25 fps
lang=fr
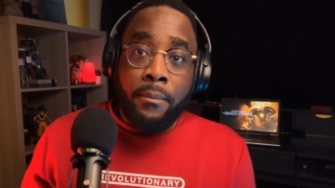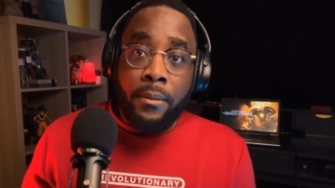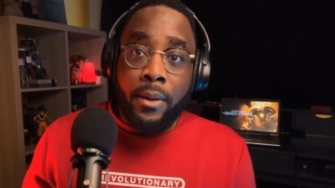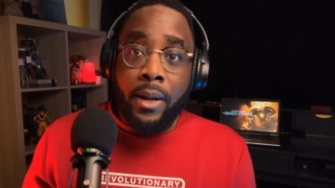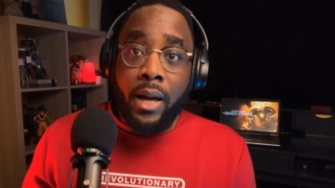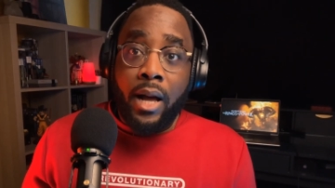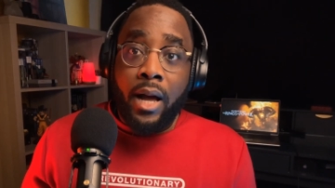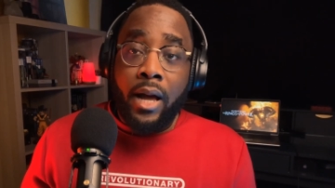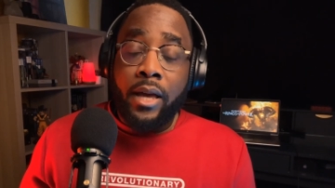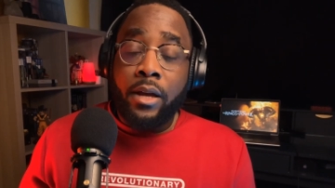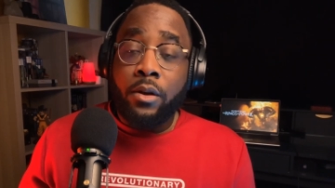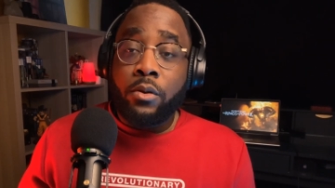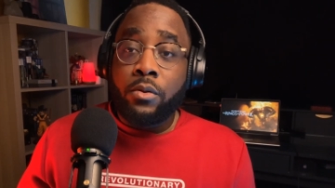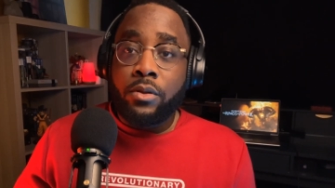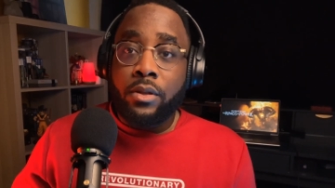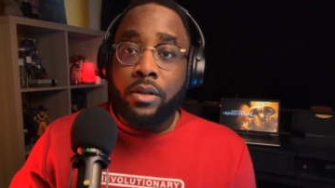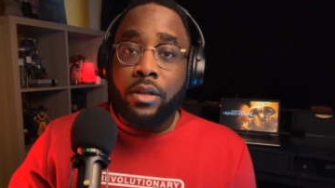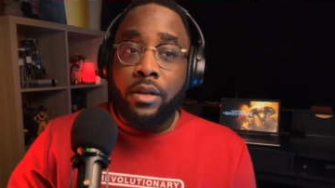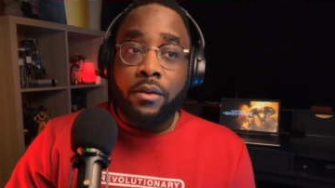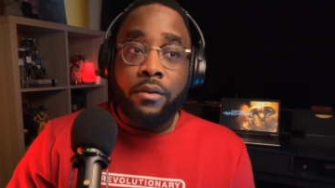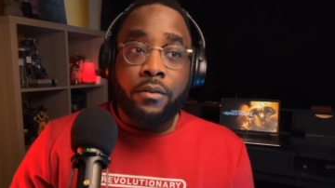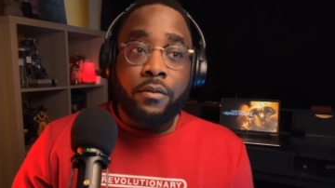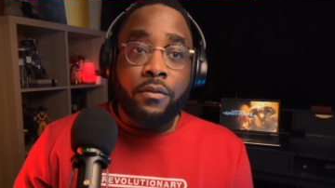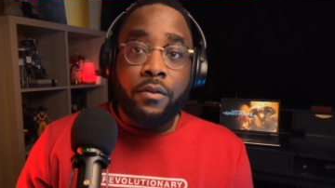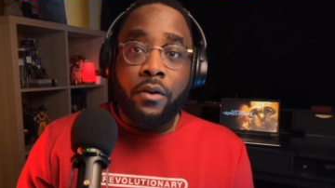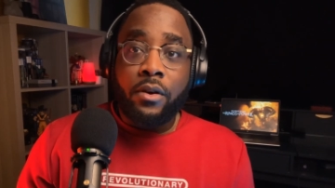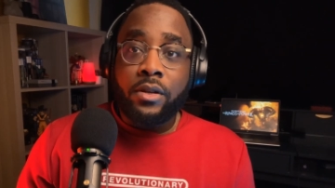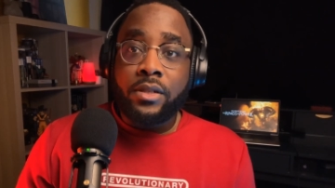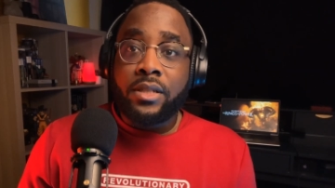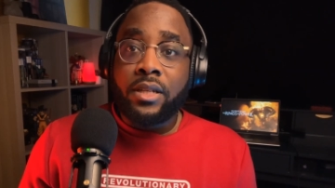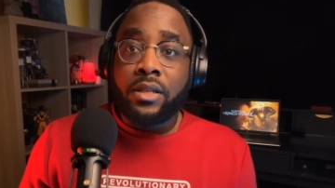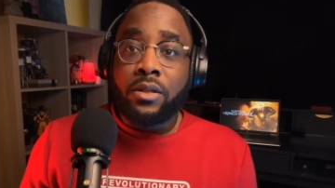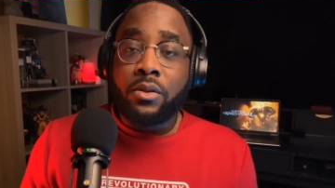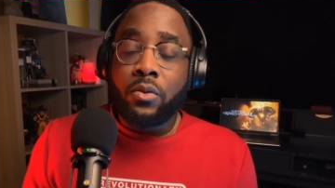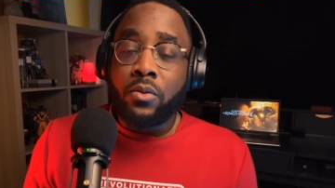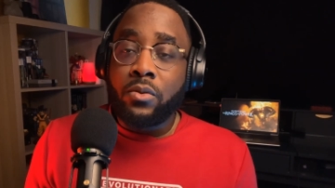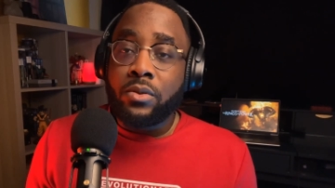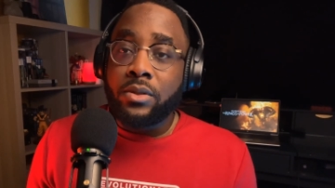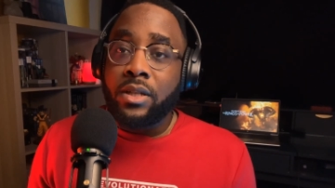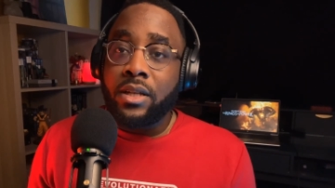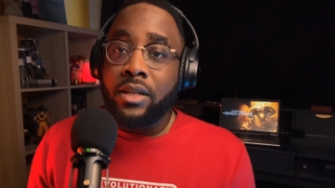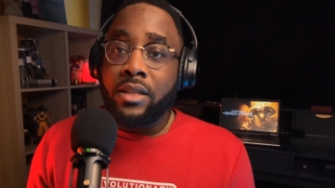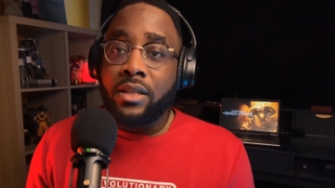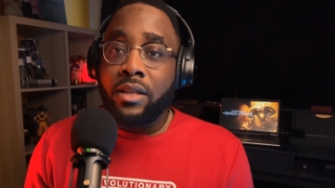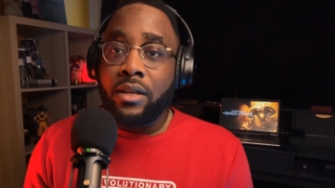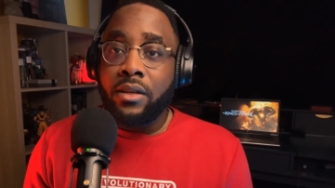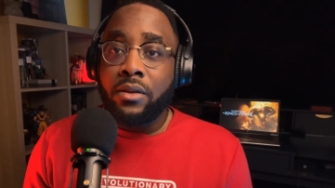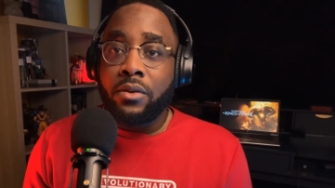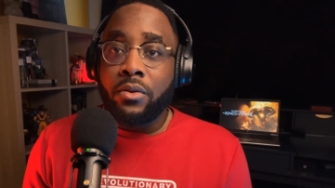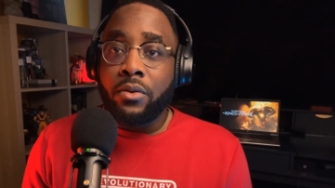Ah, écoutez, force est de
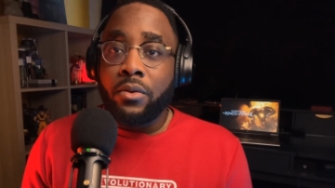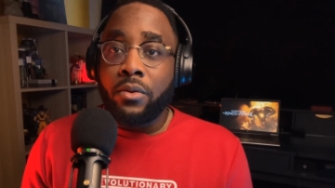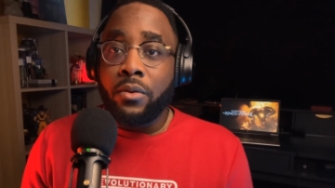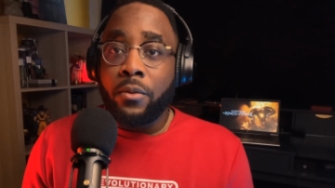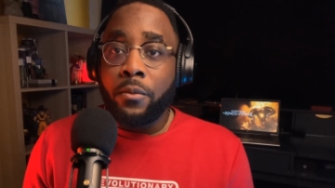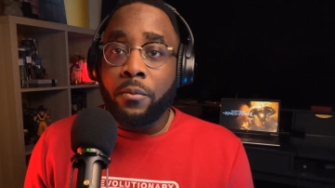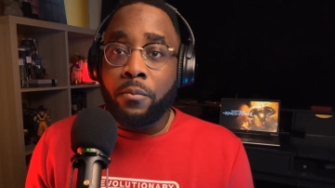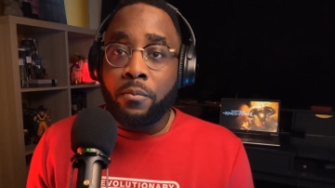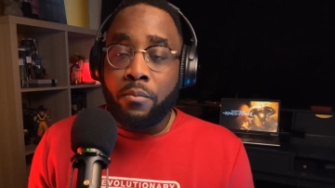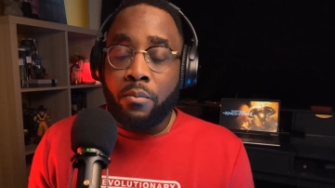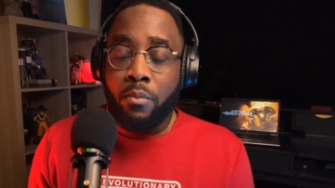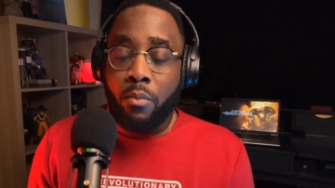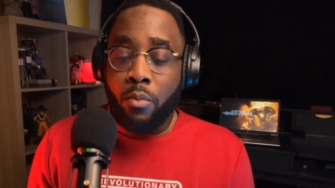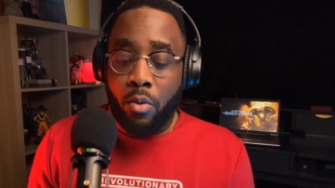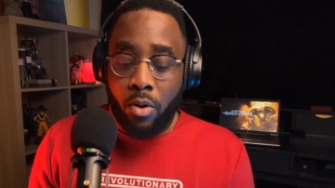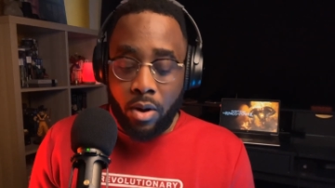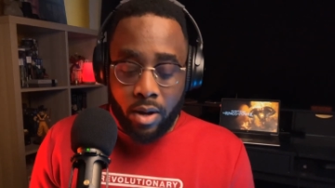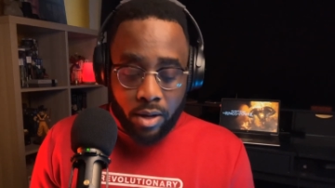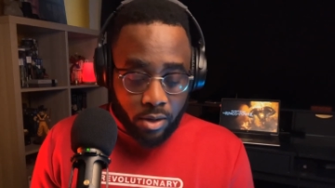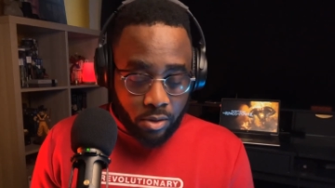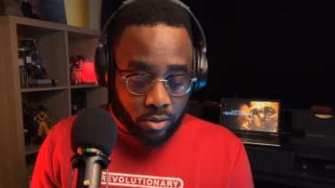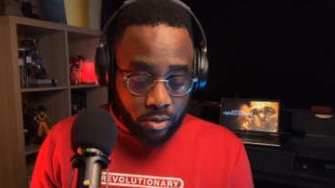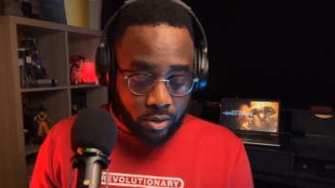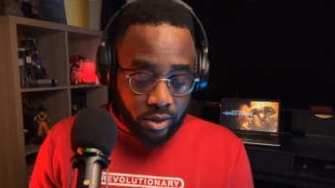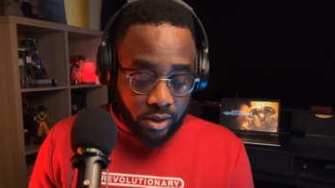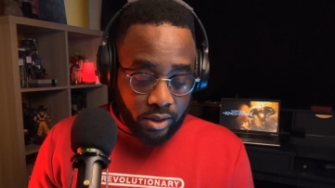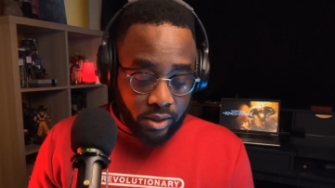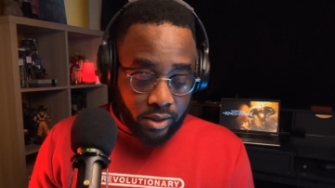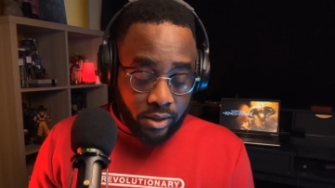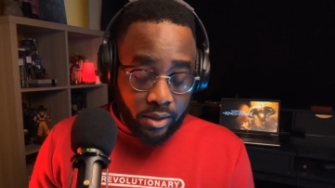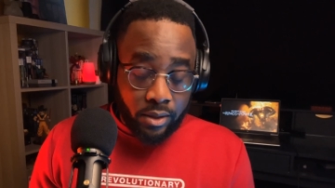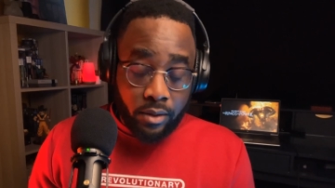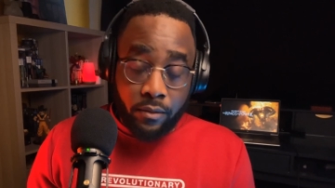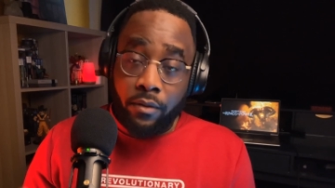constater que moi, quand j'ai...